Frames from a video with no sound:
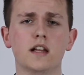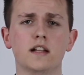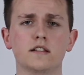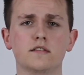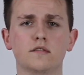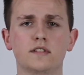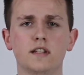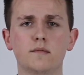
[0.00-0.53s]

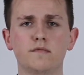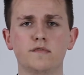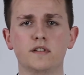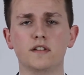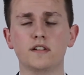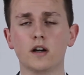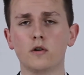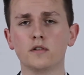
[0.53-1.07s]
Zudem
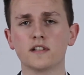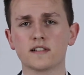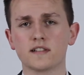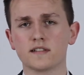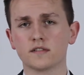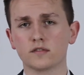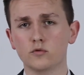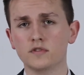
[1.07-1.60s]
finde ich auch, dass
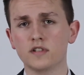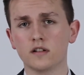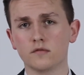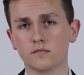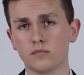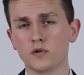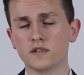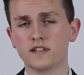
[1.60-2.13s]
es ein guter
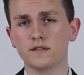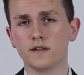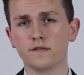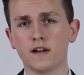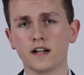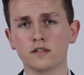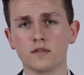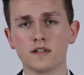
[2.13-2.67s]
und positiver
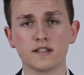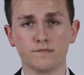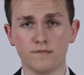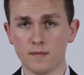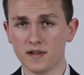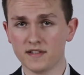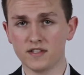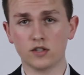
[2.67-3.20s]
Faktor ist,
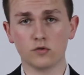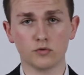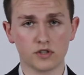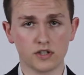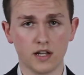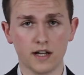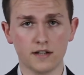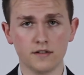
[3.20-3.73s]
wenn man sich gut
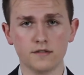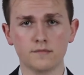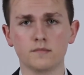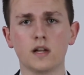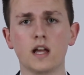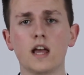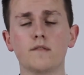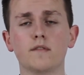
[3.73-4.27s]
kleidet,
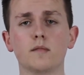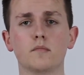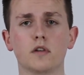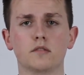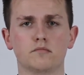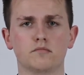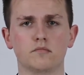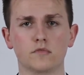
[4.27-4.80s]
wenn
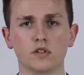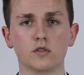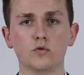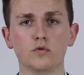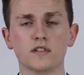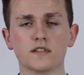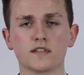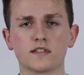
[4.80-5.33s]
man ein
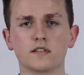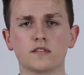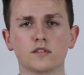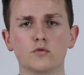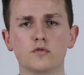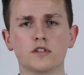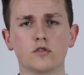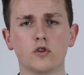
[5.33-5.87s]
gutes, eine
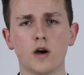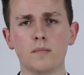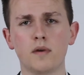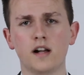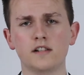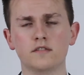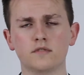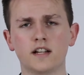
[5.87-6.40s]
gute
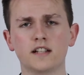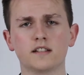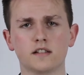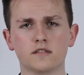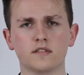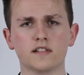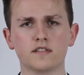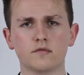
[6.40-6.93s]
Körperhaltung hat,
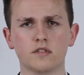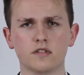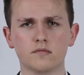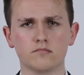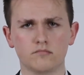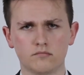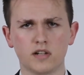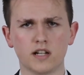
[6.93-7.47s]
also dass du dich
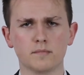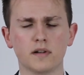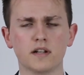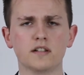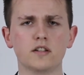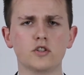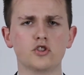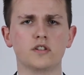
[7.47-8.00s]

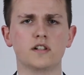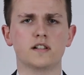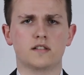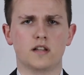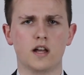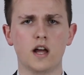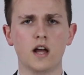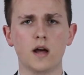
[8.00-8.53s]
breitbeinig hinstellst,
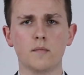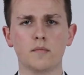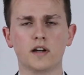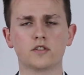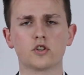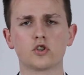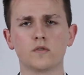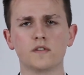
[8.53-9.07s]

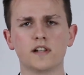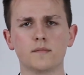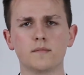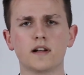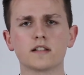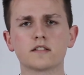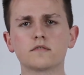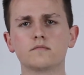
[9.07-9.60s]
breite Schultern
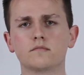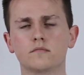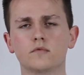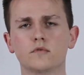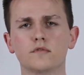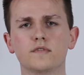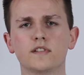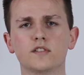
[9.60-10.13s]
machst
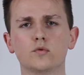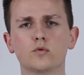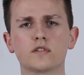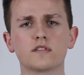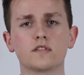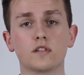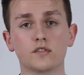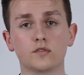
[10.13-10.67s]
und
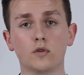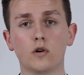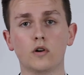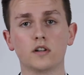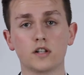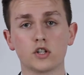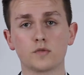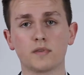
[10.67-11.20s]
versuchst so
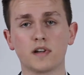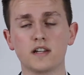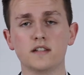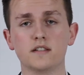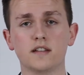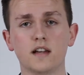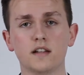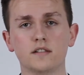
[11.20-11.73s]
auch
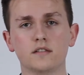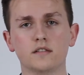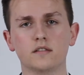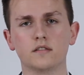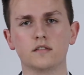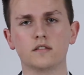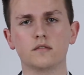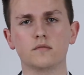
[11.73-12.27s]
entsprechend
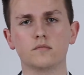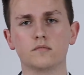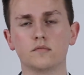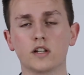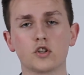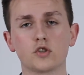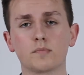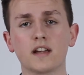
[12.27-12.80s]
deine, äh,
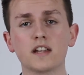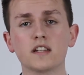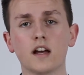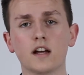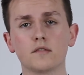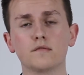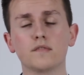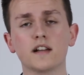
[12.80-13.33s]
deine
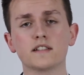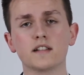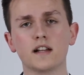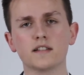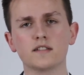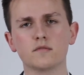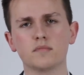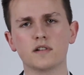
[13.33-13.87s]
Sprechart und Weise
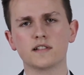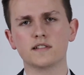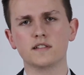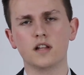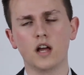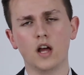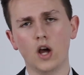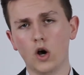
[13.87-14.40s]
anzupassen
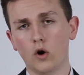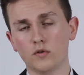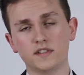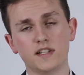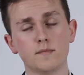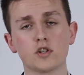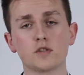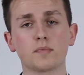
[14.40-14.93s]
und
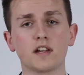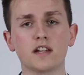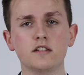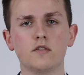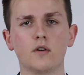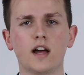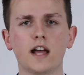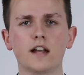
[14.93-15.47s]
dementsprechend
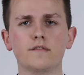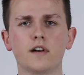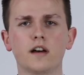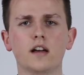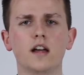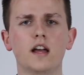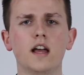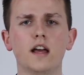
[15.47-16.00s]
auch einfach
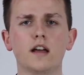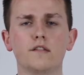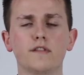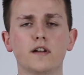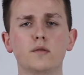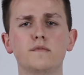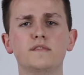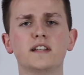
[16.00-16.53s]
einen
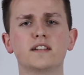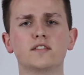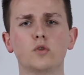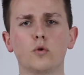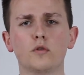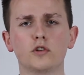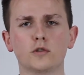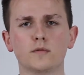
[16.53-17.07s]
vernünftigen
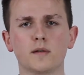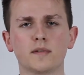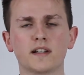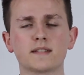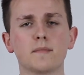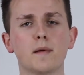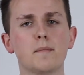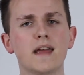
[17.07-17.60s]
Ton
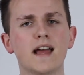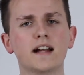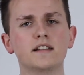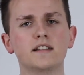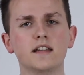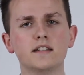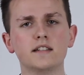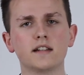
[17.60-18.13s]
rüberbringst. Man merkt
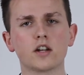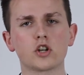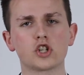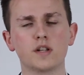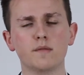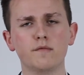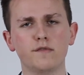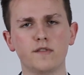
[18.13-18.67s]
dir in deiner
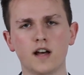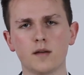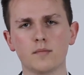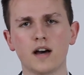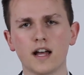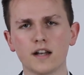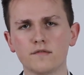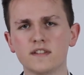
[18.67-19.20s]

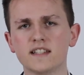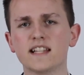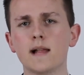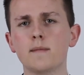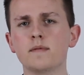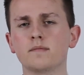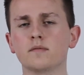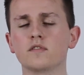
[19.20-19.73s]
Stimmfarbe an, wie
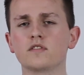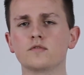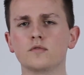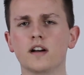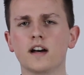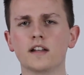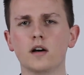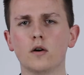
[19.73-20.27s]
selbstbewusst du
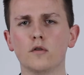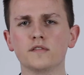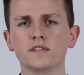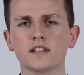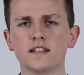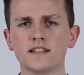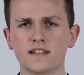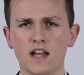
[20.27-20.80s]
gerade
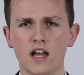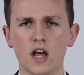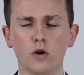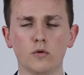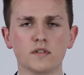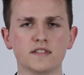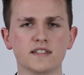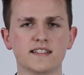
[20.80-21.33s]
auftrittst
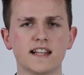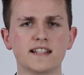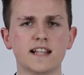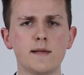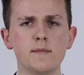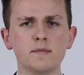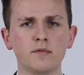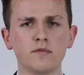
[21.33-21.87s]
und ein sehr
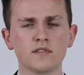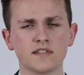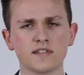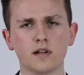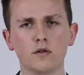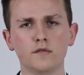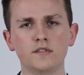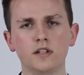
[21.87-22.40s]
selbstbewusstes
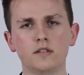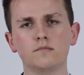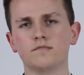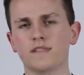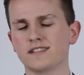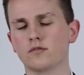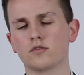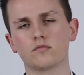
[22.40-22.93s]
Auftreten,
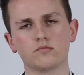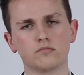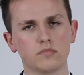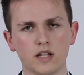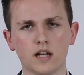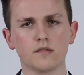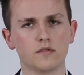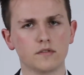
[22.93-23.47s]
was auch
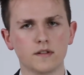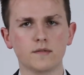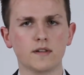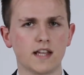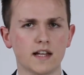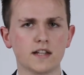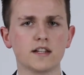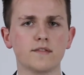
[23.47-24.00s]
ja,
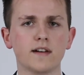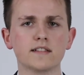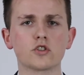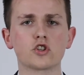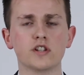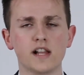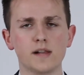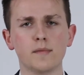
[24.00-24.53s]
ehrlicherweise
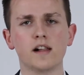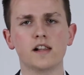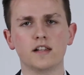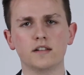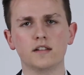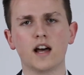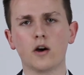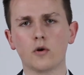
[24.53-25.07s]
schnell mal
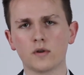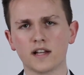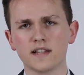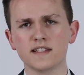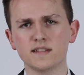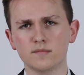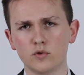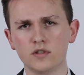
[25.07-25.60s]
in
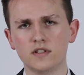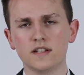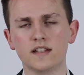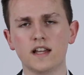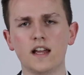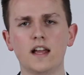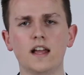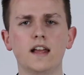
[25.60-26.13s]
Arroganz mündet,
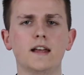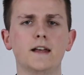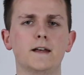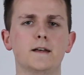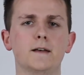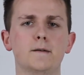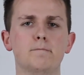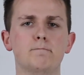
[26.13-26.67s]

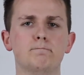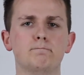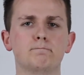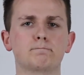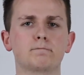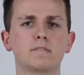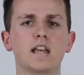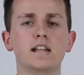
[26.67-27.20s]
ähm,
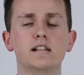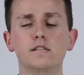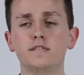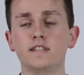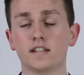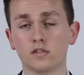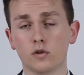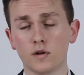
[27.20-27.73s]
hilft
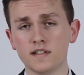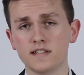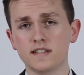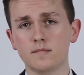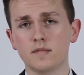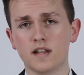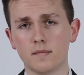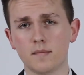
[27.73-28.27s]
dir
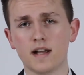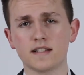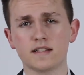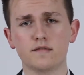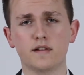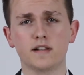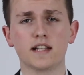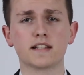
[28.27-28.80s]
trotzdem in den
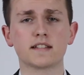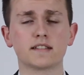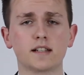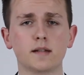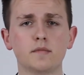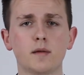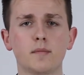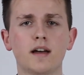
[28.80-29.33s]
meisten Fällen
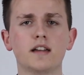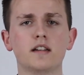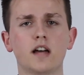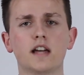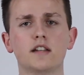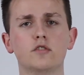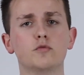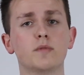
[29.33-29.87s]
extrem dabei,
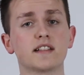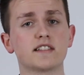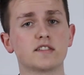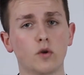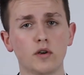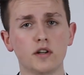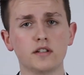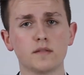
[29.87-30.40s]
eine
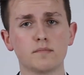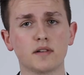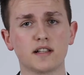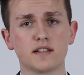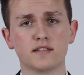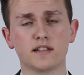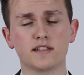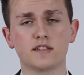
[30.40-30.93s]
überzeugende
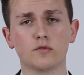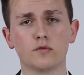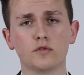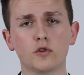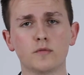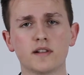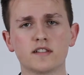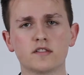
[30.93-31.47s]
Präsentation
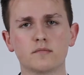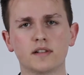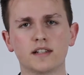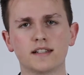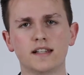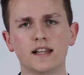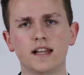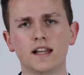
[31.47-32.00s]

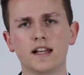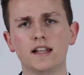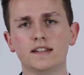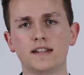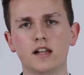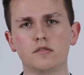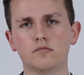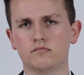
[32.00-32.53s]
rüberzubringen,
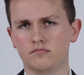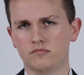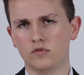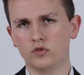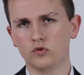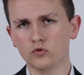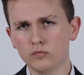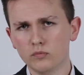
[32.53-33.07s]
denn
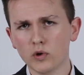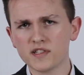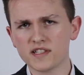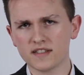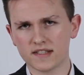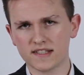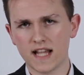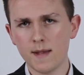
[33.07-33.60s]
du
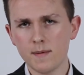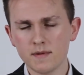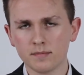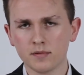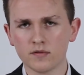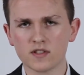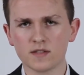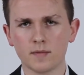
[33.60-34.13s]
musst
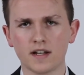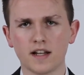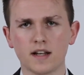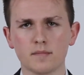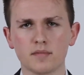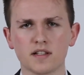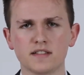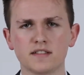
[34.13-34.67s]
selbstbewusst bei deiner
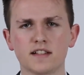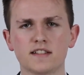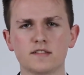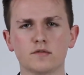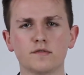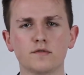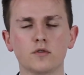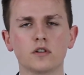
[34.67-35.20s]

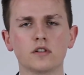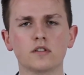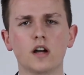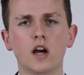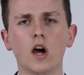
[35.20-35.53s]
Präsentation wirken,